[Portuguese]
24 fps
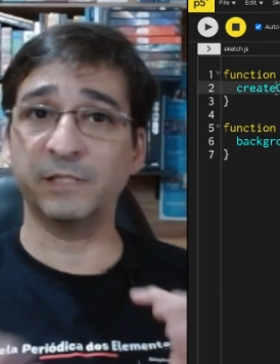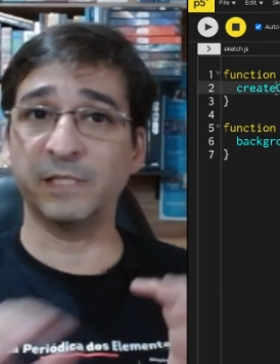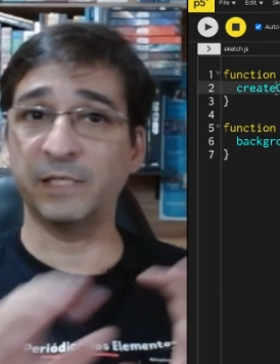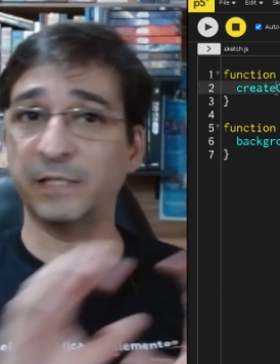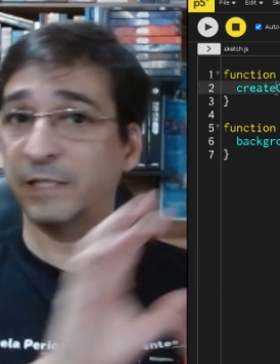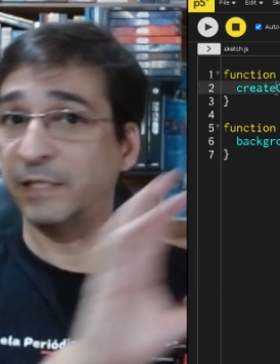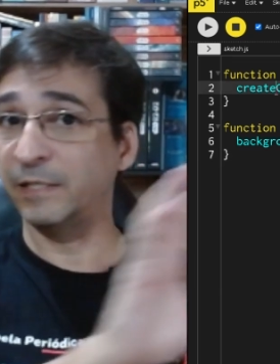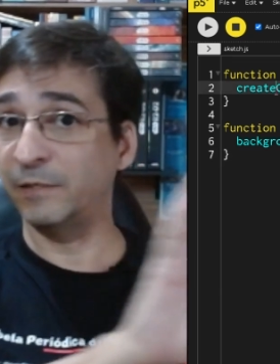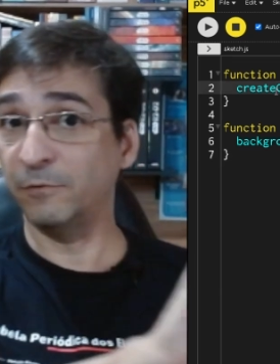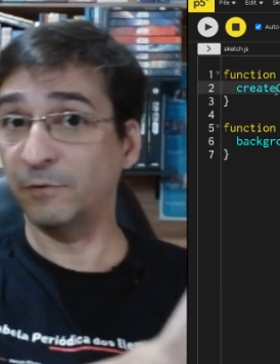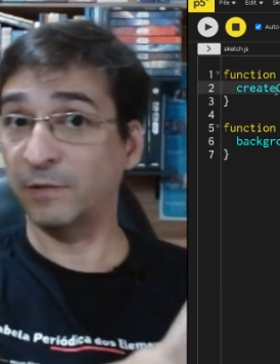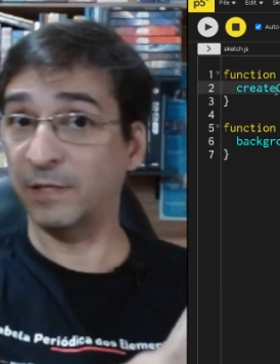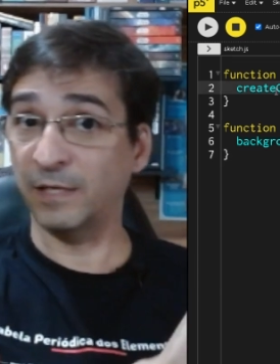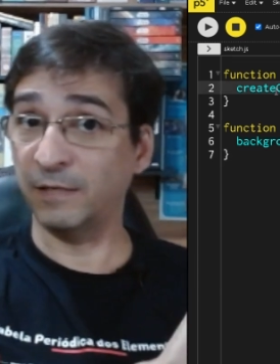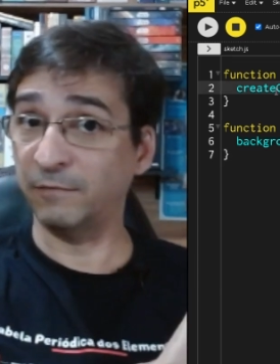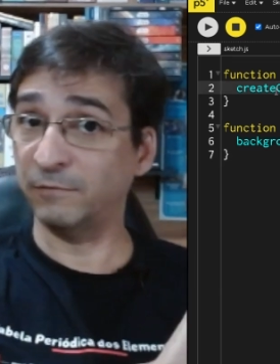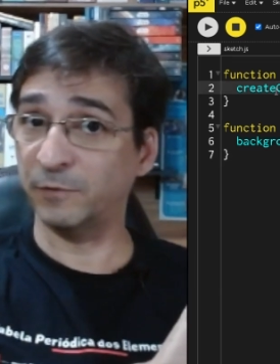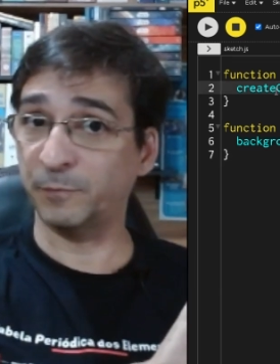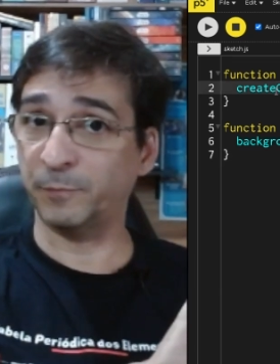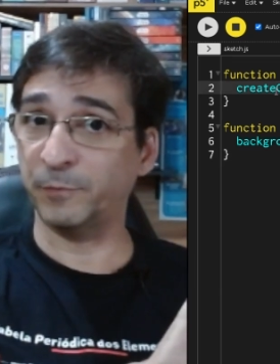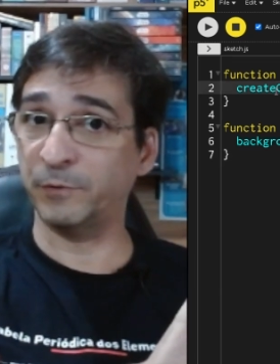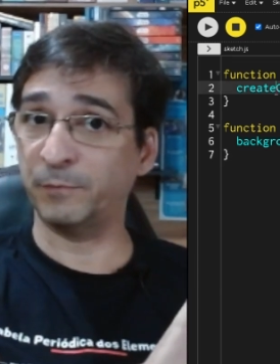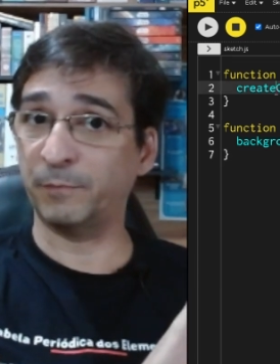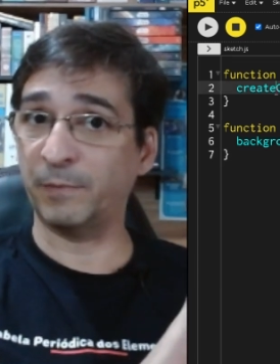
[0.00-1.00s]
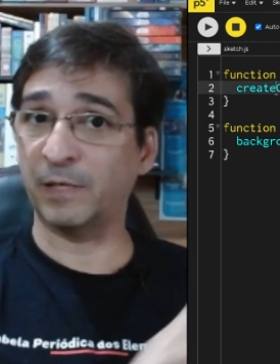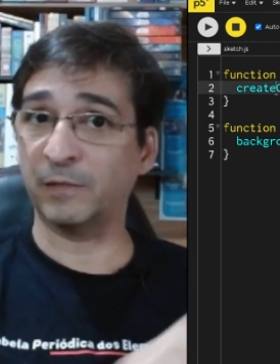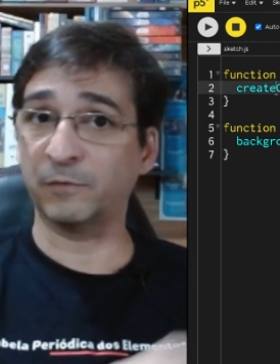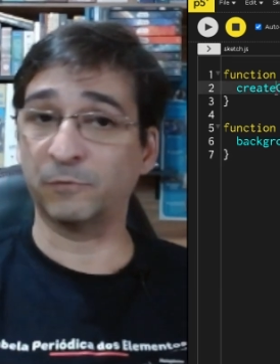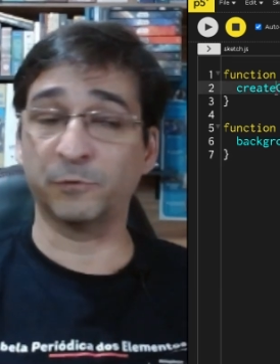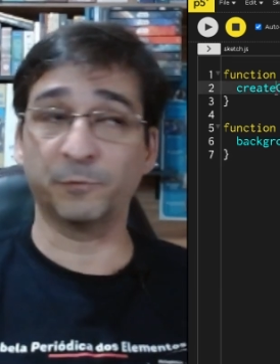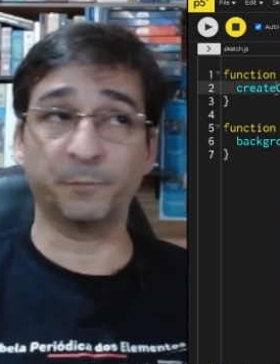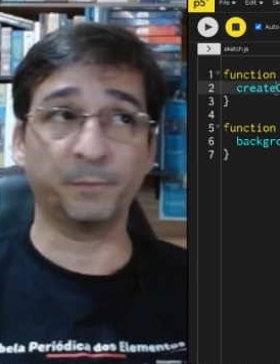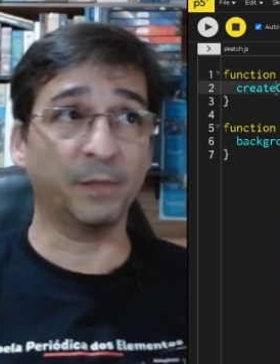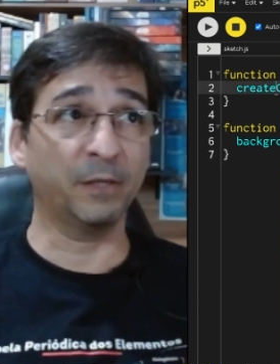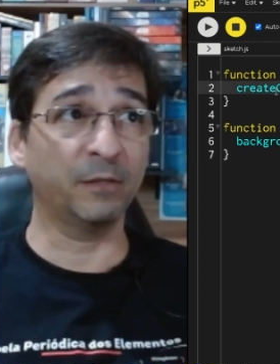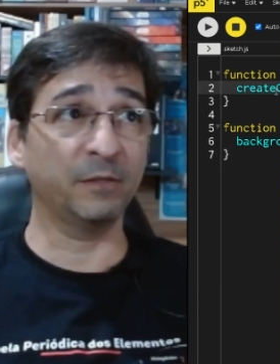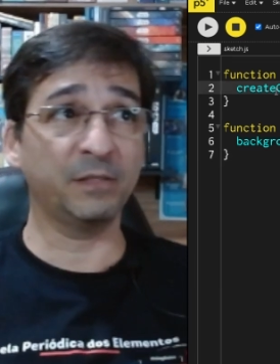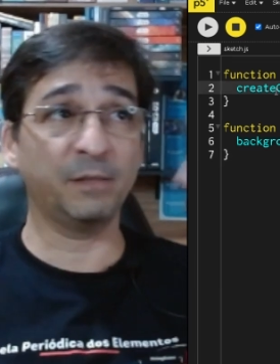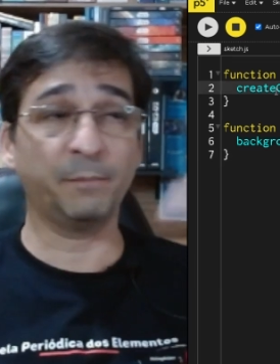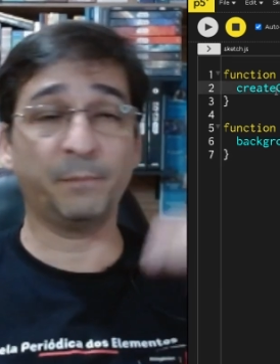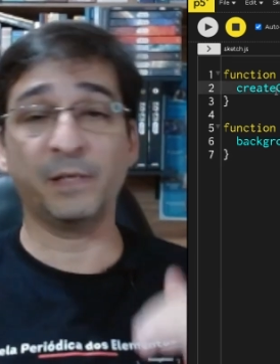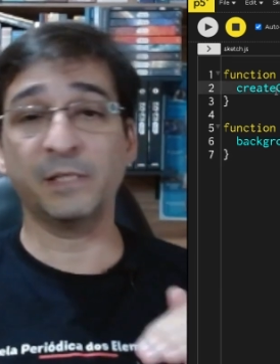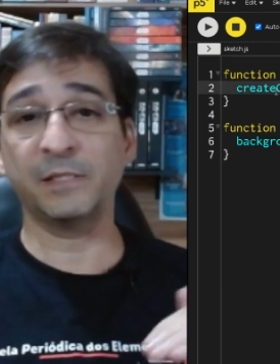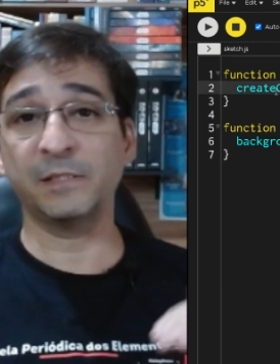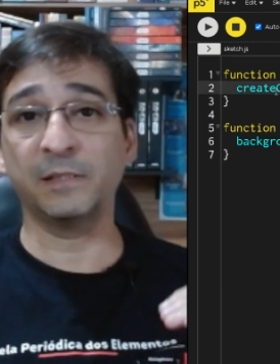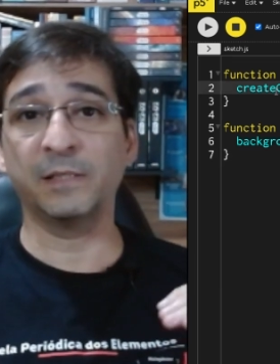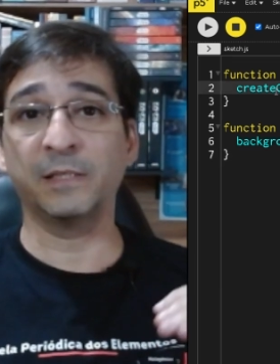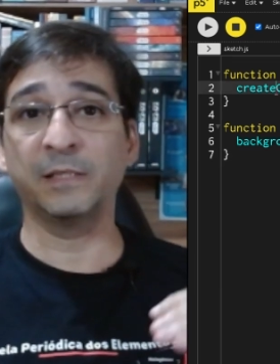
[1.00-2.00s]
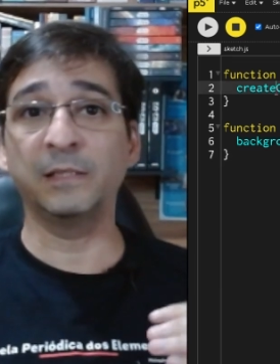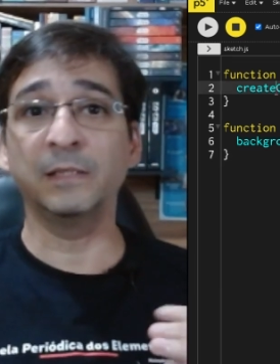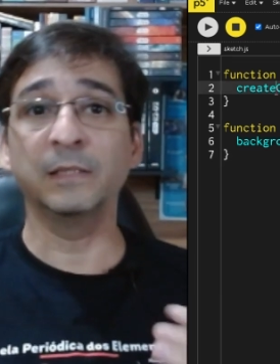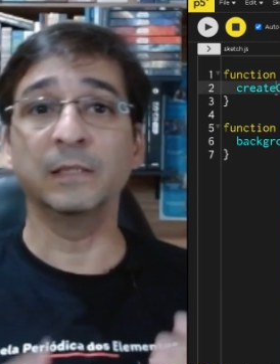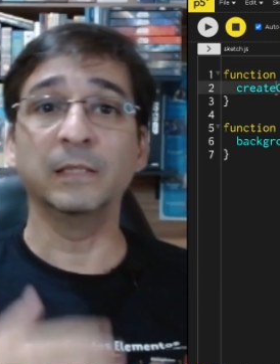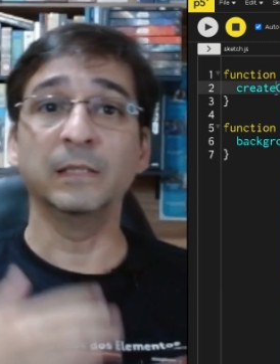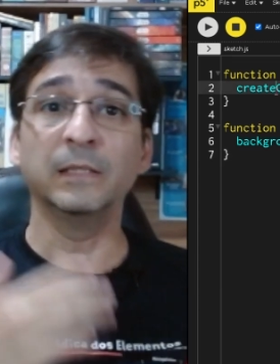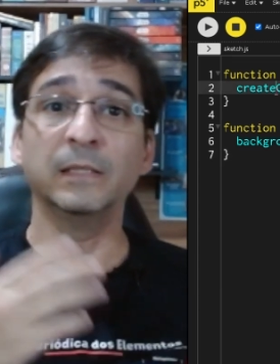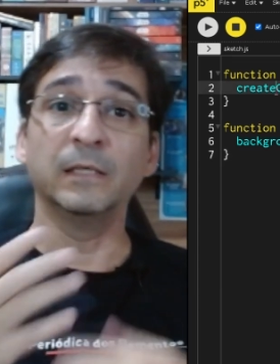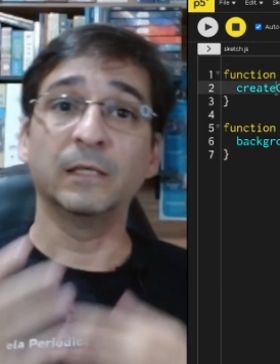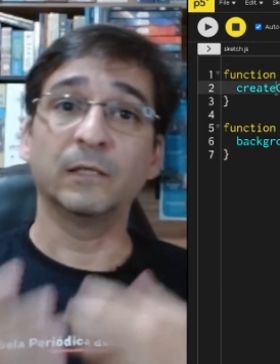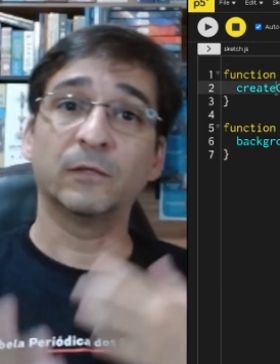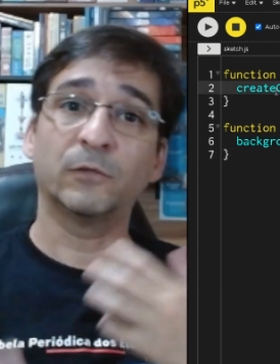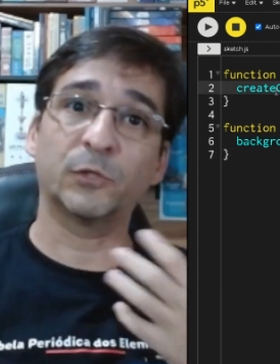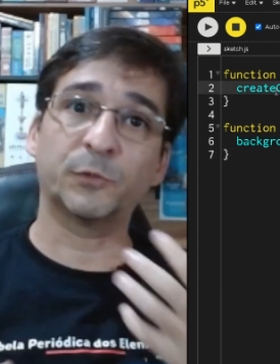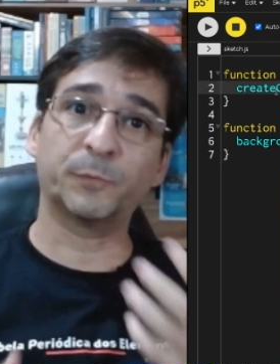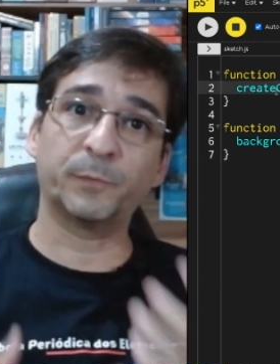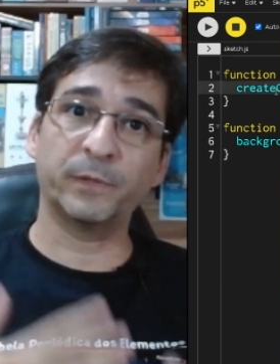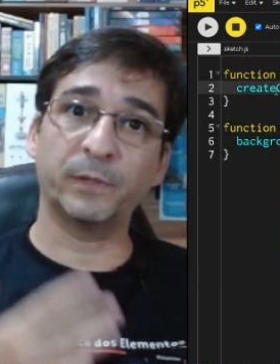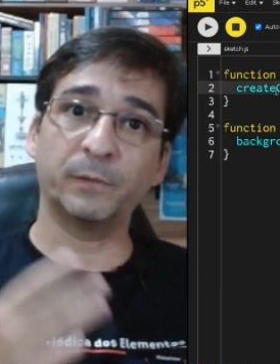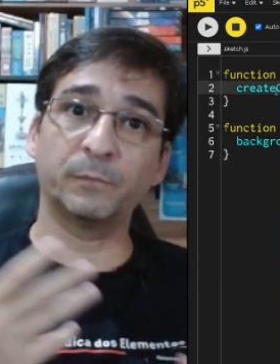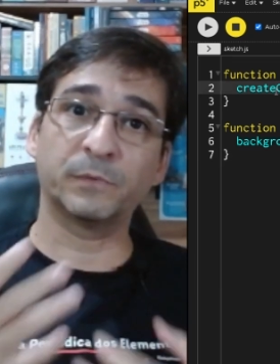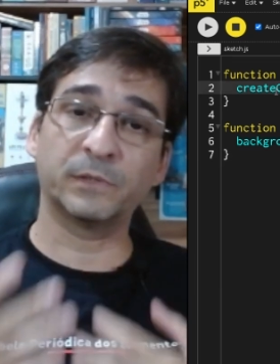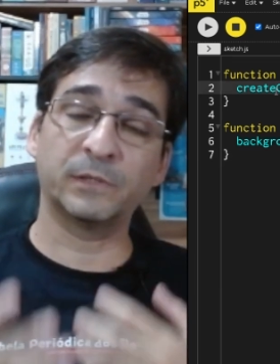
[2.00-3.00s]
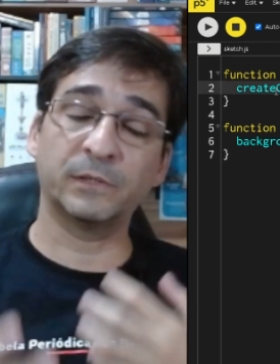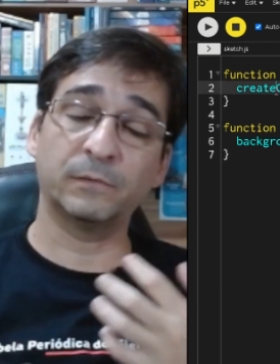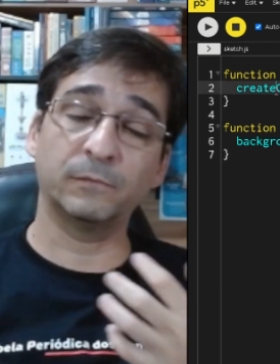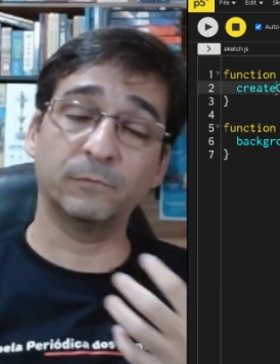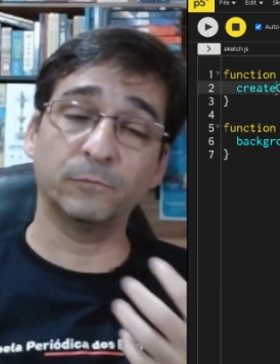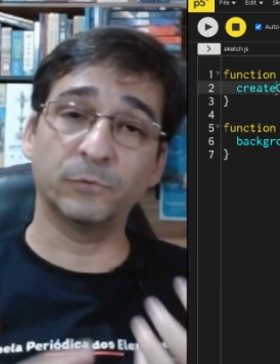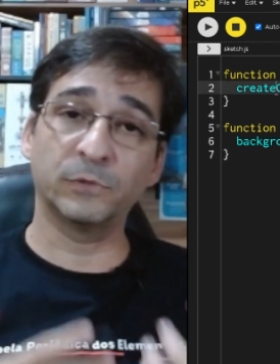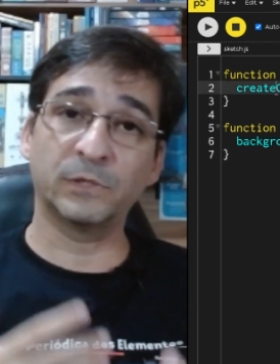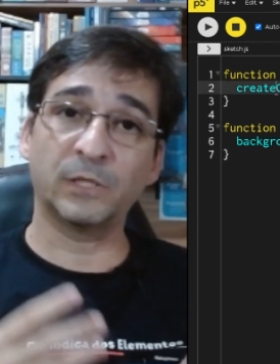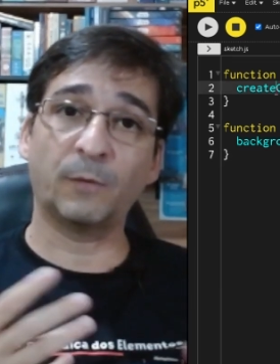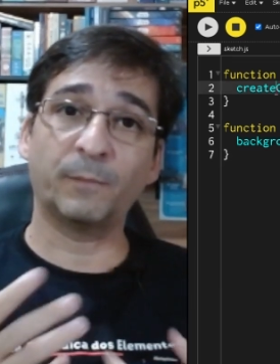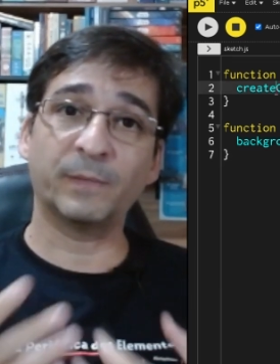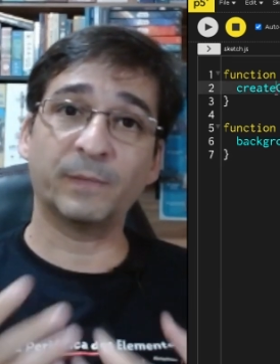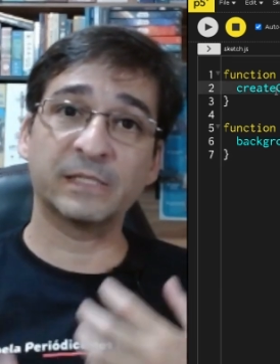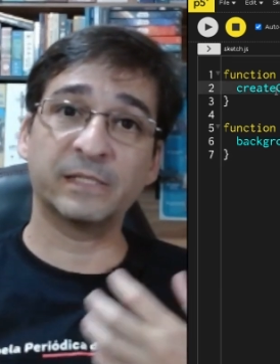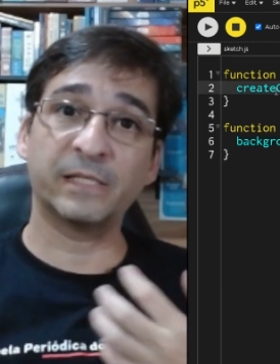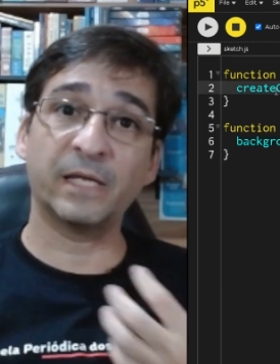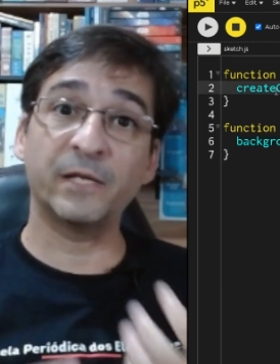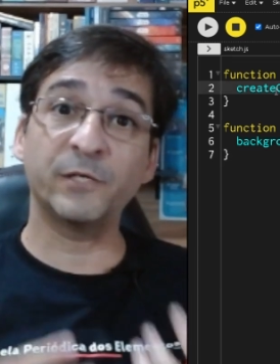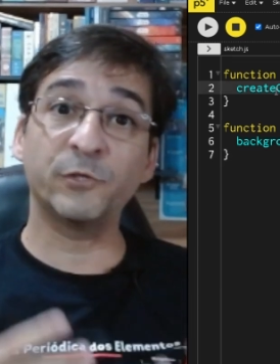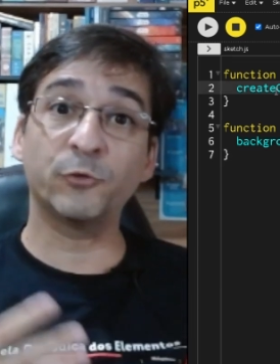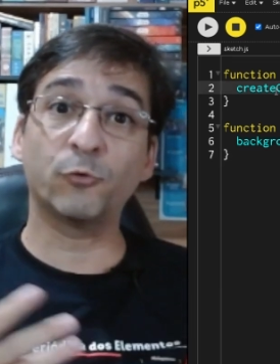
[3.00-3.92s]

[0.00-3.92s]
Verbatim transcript: ele cria o Canvas por debaixo dos panos e a partir daí nós podemos usar uma série de